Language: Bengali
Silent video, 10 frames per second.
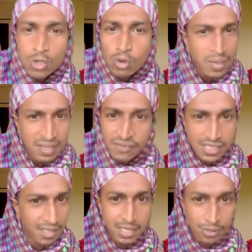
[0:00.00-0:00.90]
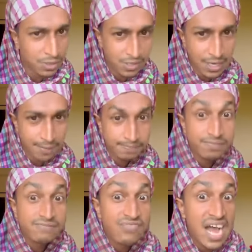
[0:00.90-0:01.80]
তো ঘুমাইতাম পারতাছি না তোর যা
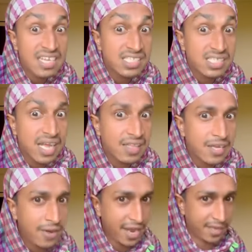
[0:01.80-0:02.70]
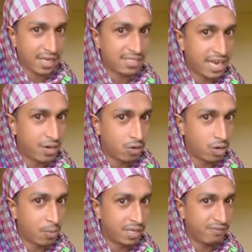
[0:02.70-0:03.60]
পাঁচটা দিন হয়ে গেছে কাজে হাইয়ের লোকে
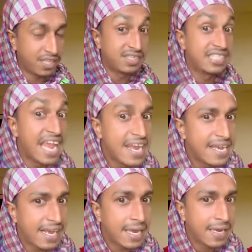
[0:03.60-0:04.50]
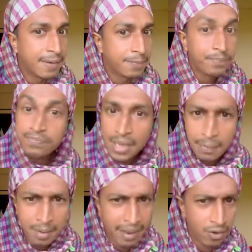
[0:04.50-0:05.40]
ঘুমাইতাম পারতাছি দেই নাকি
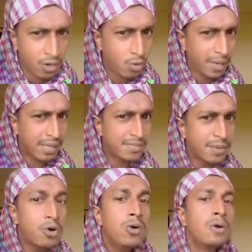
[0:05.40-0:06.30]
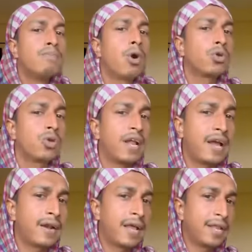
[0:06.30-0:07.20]
আপনার ভাইয়ের লোকে ঘুমাইতাম যাবো বকত করে
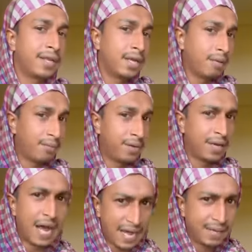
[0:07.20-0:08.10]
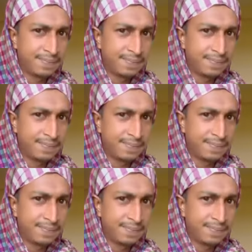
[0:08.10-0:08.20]
কারেন্টটা গেছি গা ভাবি আহ